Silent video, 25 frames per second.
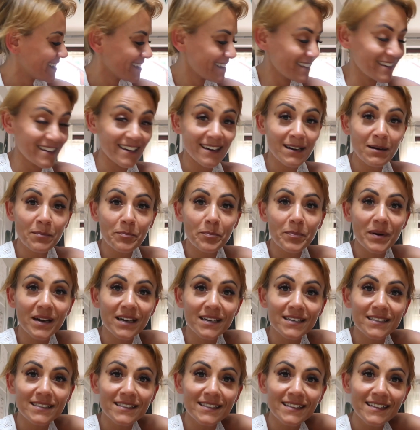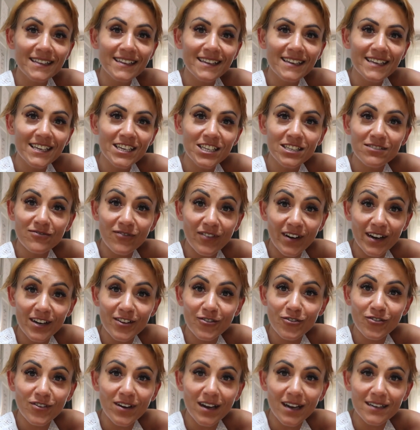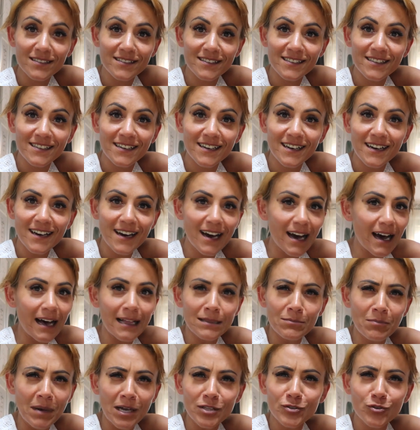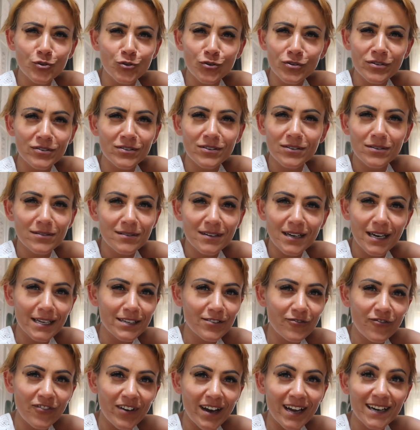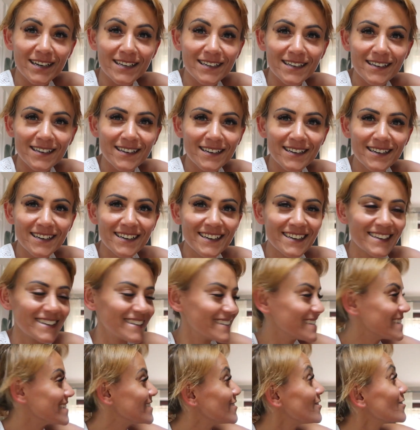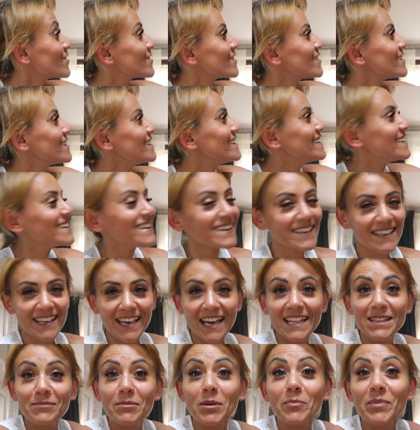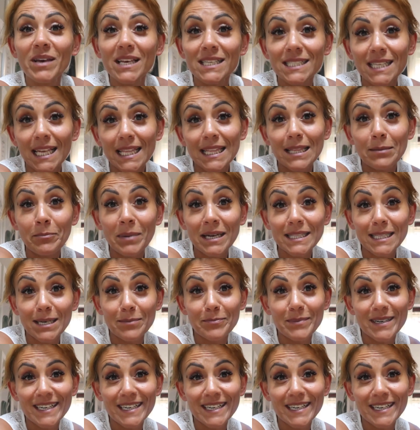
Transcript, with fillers: Ya bakın. Hiç fark yok artık. Alman Türk hani fark yok. Kendime benzettim adamı.